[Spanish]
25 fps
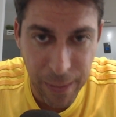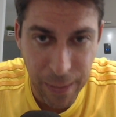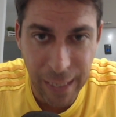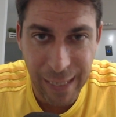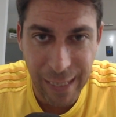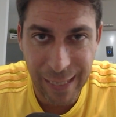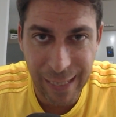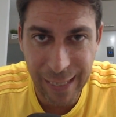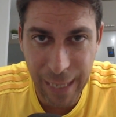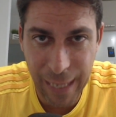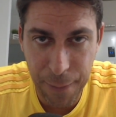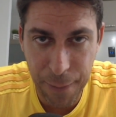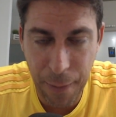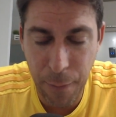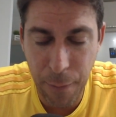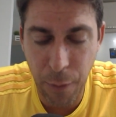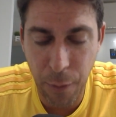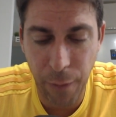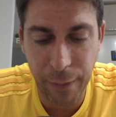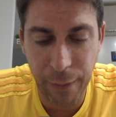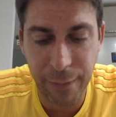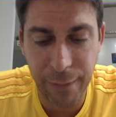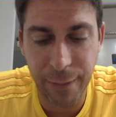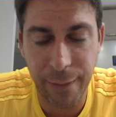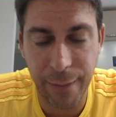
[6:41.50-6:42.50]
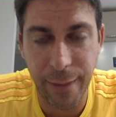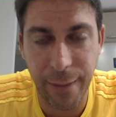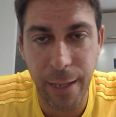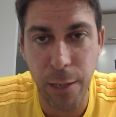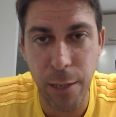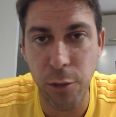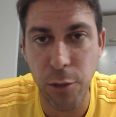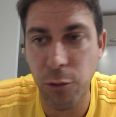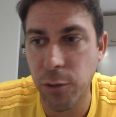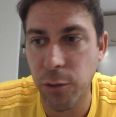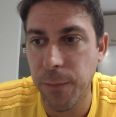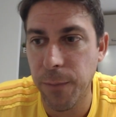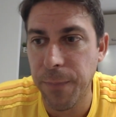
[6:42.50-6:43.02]
¿Qué vamos a decir de
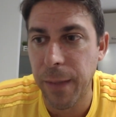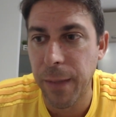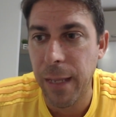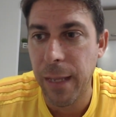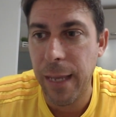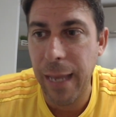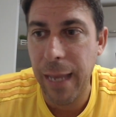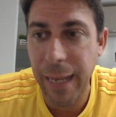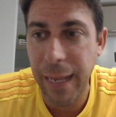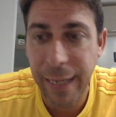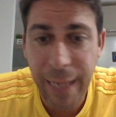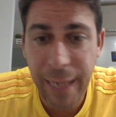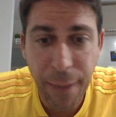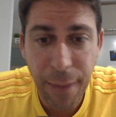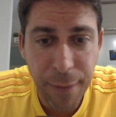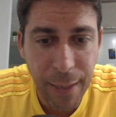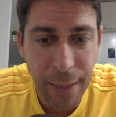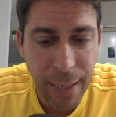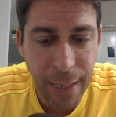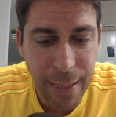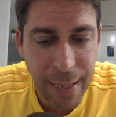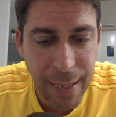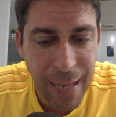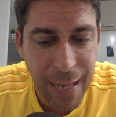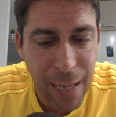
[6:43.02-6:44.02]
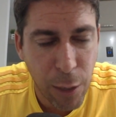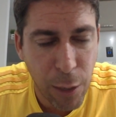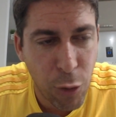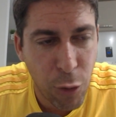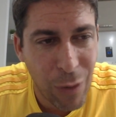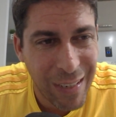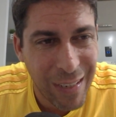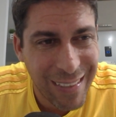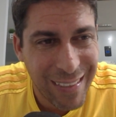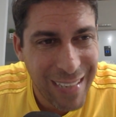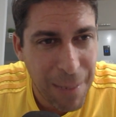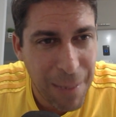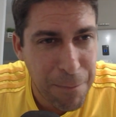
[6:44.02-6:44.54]
ellos? El Cádiz que llega con
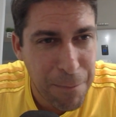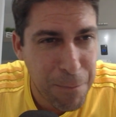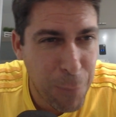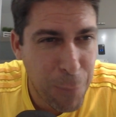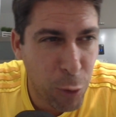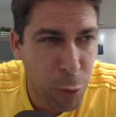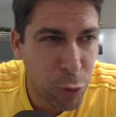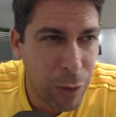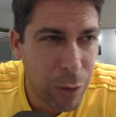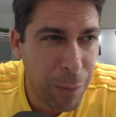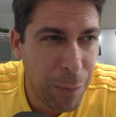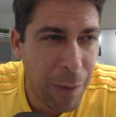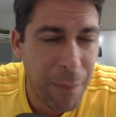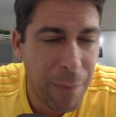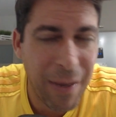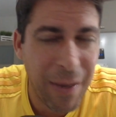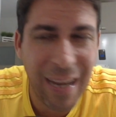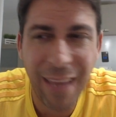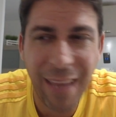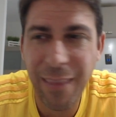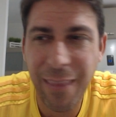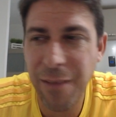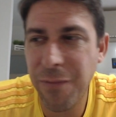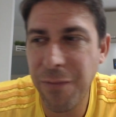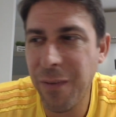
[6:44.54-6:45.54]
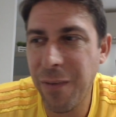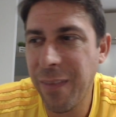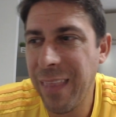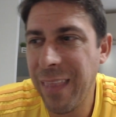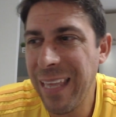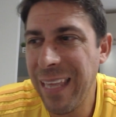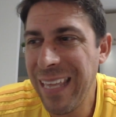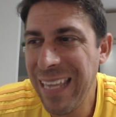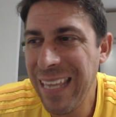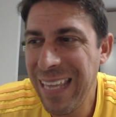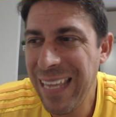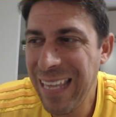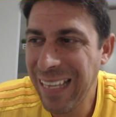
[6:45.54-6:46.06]
esa posible baja de Fede
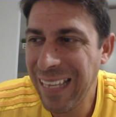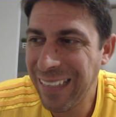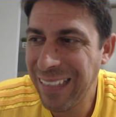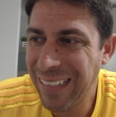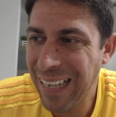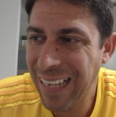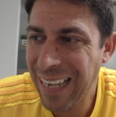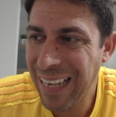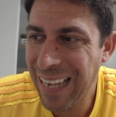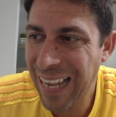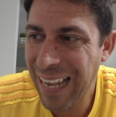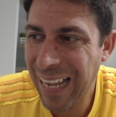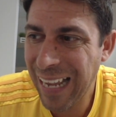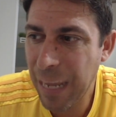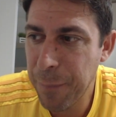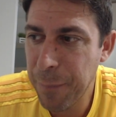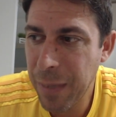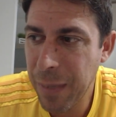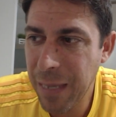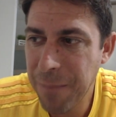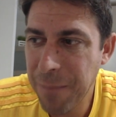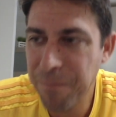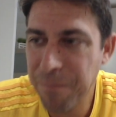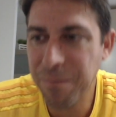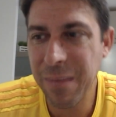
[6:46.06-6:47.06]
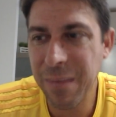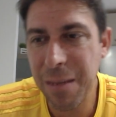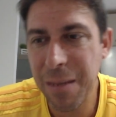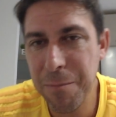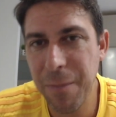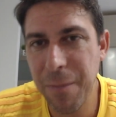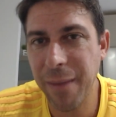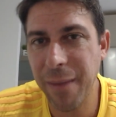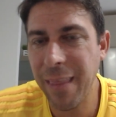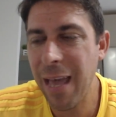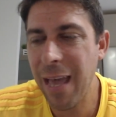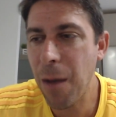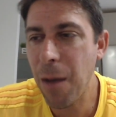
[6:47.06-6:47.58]
y esa es la que a mí
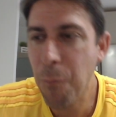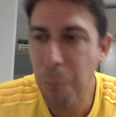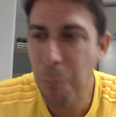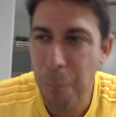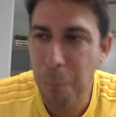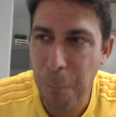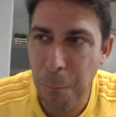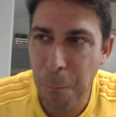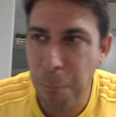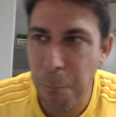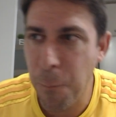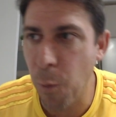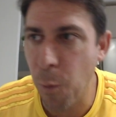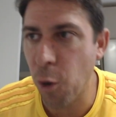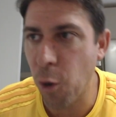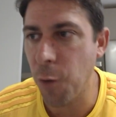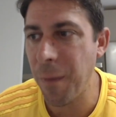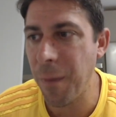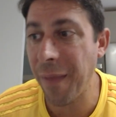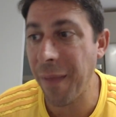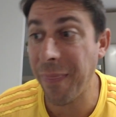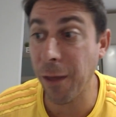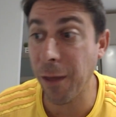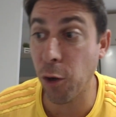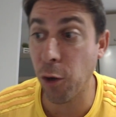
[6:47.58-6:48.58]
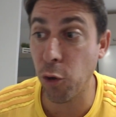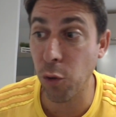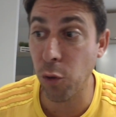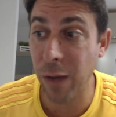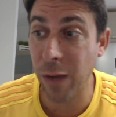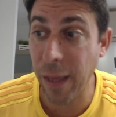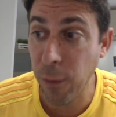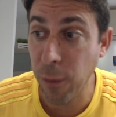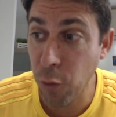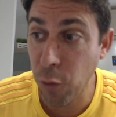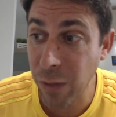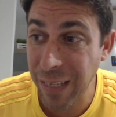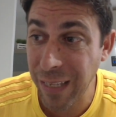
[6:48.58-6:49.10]
me deja un poco más
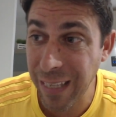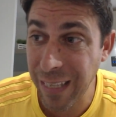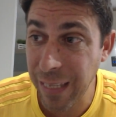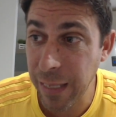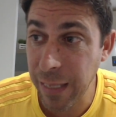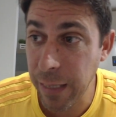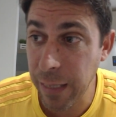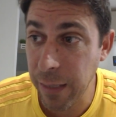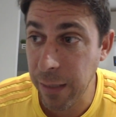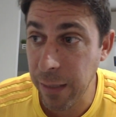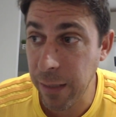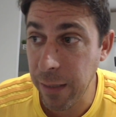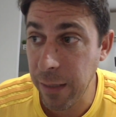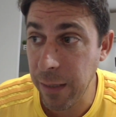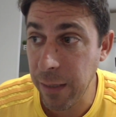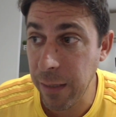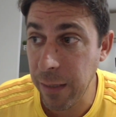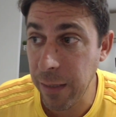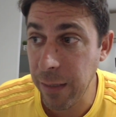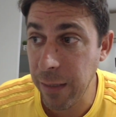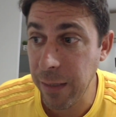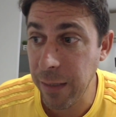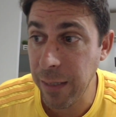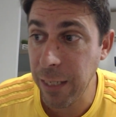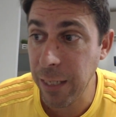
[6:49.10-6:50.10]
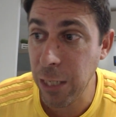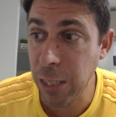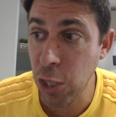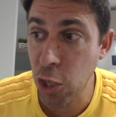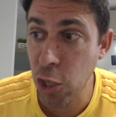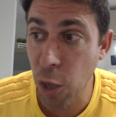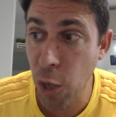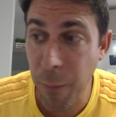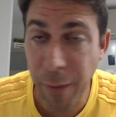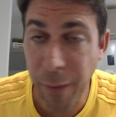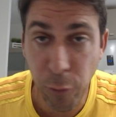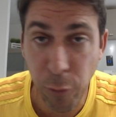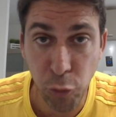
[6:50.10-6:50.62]
descolocado y
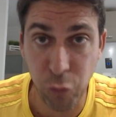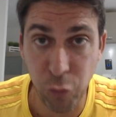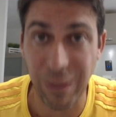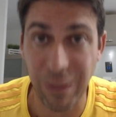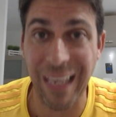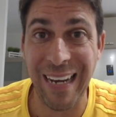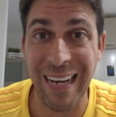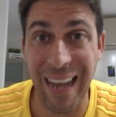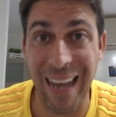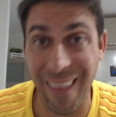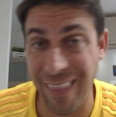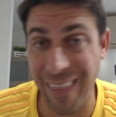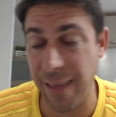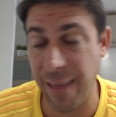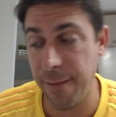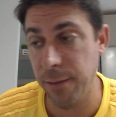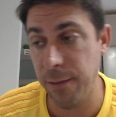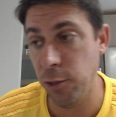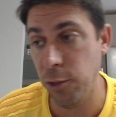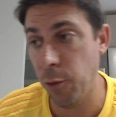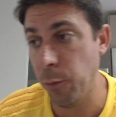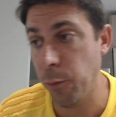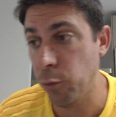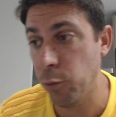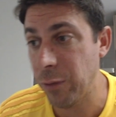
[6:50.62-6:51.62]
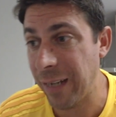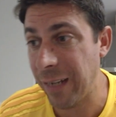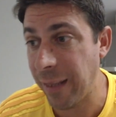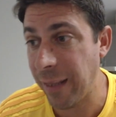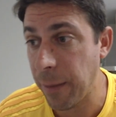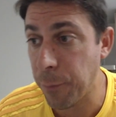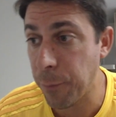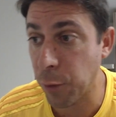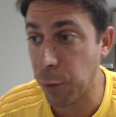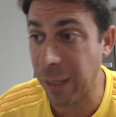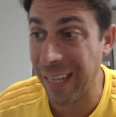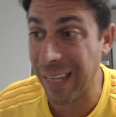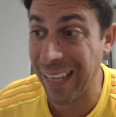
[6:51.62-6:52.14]
no me gusta nada. No me gusta nada
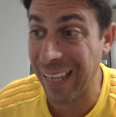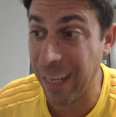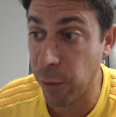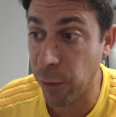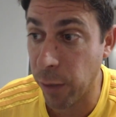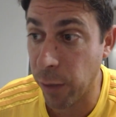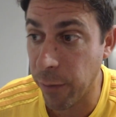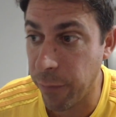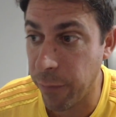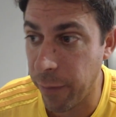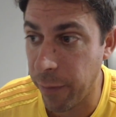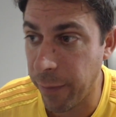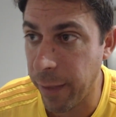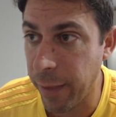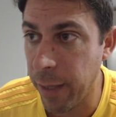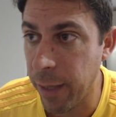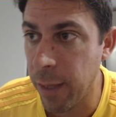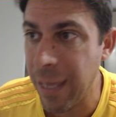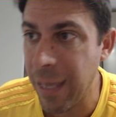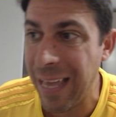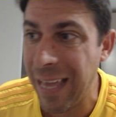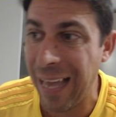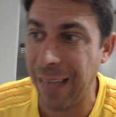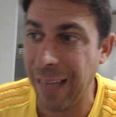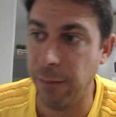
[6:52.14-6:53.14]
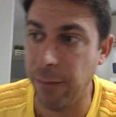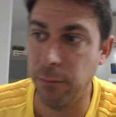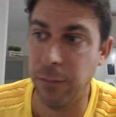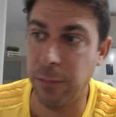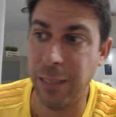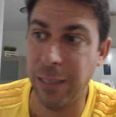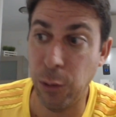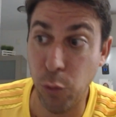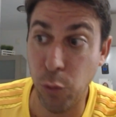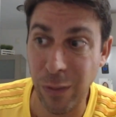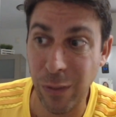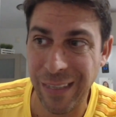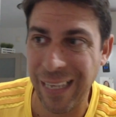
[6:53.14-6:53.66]
porque creo que Fede
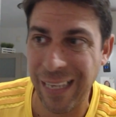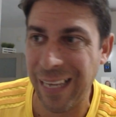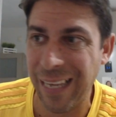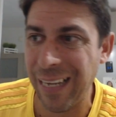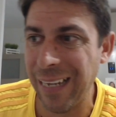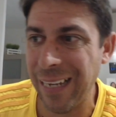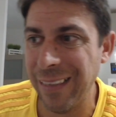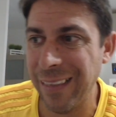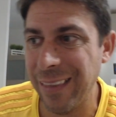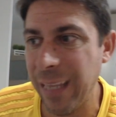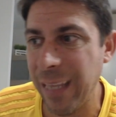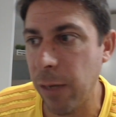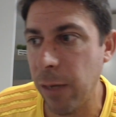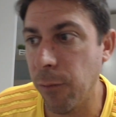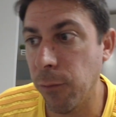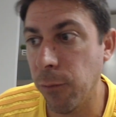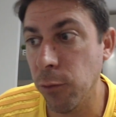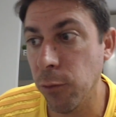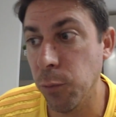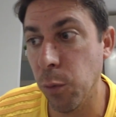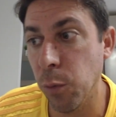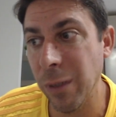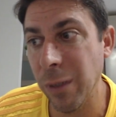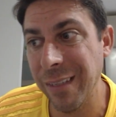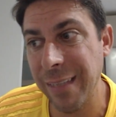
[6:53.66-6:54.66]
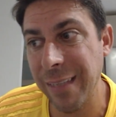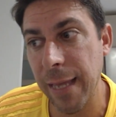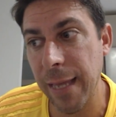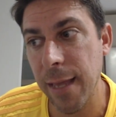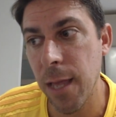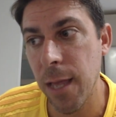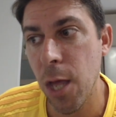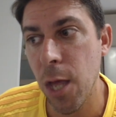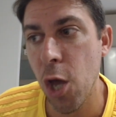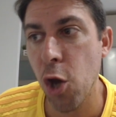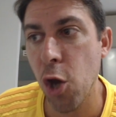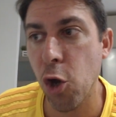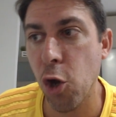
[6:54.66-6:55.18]
si no está Escalante, es un futbolista
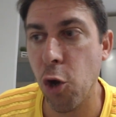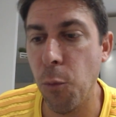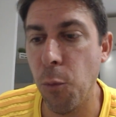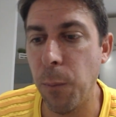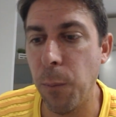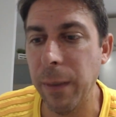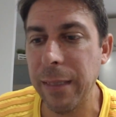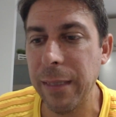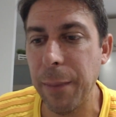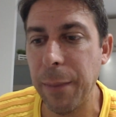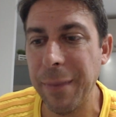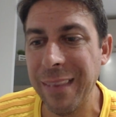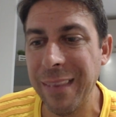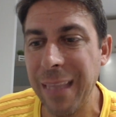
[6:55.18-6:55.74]
completamente